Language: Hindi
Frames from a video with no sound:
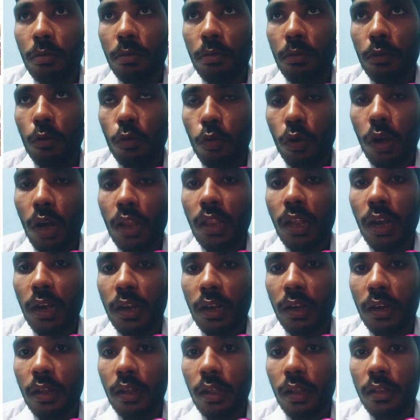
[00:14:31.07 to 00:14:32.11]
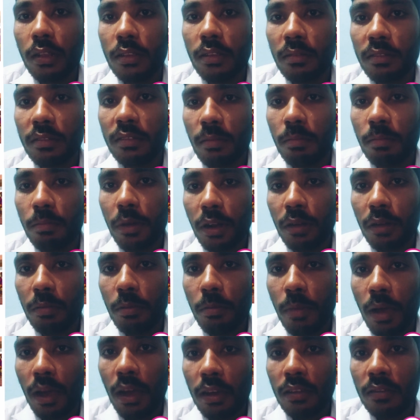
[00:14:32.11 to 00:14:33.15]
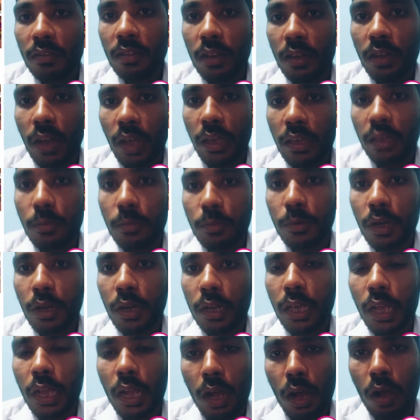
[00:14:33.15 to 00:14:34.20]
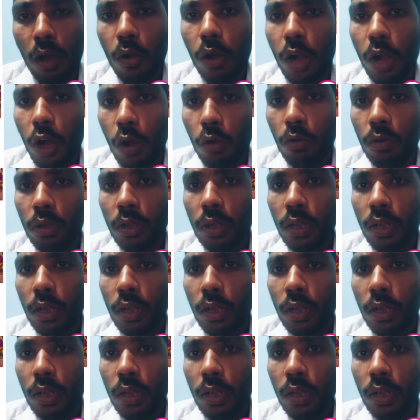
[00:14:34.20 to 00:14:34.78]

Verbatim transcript: नुक्कड़ नाटक दल जनसंपर्क विभाग से टाई अप करके गांव गांव